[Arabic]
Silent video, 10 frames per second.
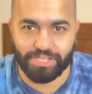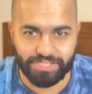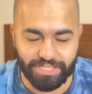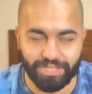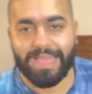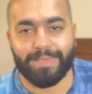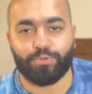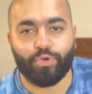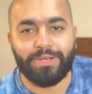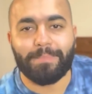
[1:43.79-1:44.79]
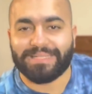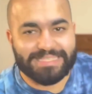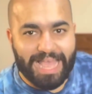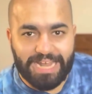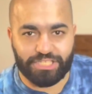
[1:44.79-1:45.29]
اصيله هي بتقول لي ما
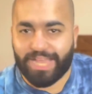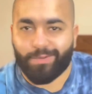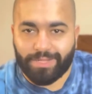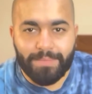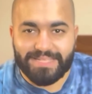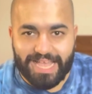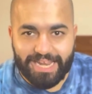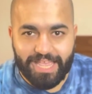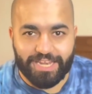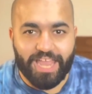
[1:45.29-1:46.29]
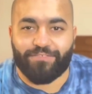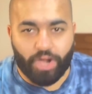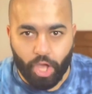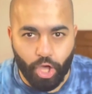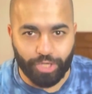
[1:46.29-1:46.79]
تزعلش انا والله ما زعلان انا
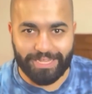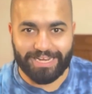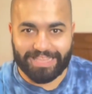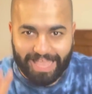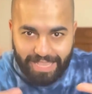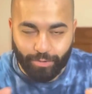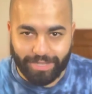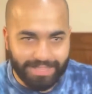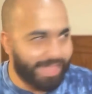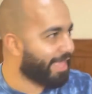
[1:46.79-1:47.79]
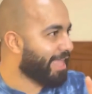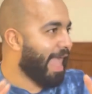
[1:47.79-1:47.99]
فرحان يعني تخيلوا كده